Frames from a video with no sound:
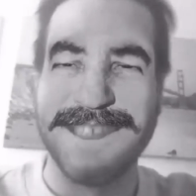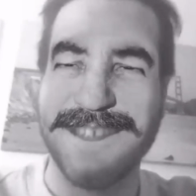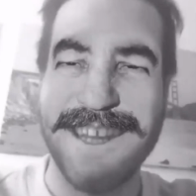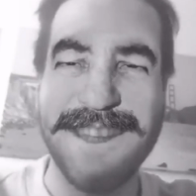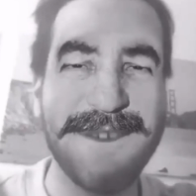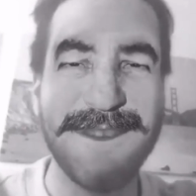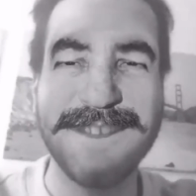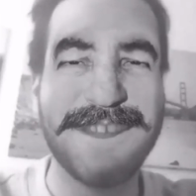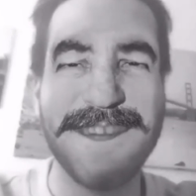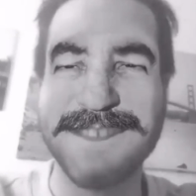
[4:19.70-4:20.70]
Soy el duro
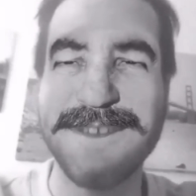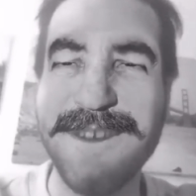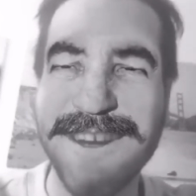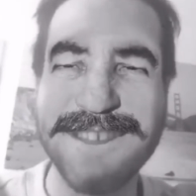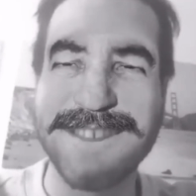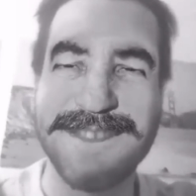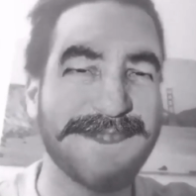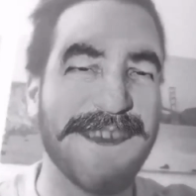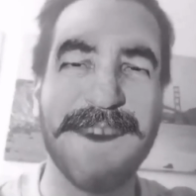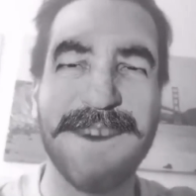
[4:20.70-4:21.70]
entre los duros.
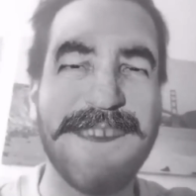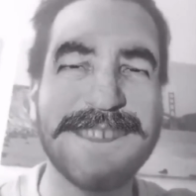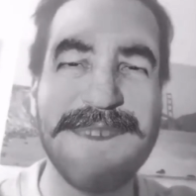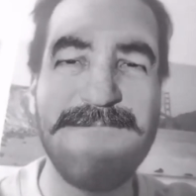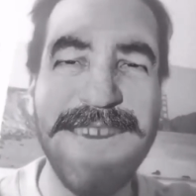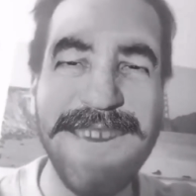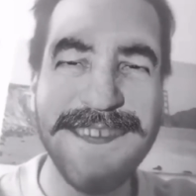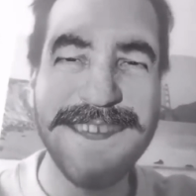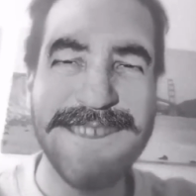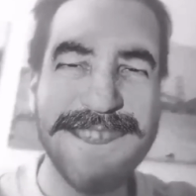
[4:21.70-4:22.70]
¿Nos acordáis de mí?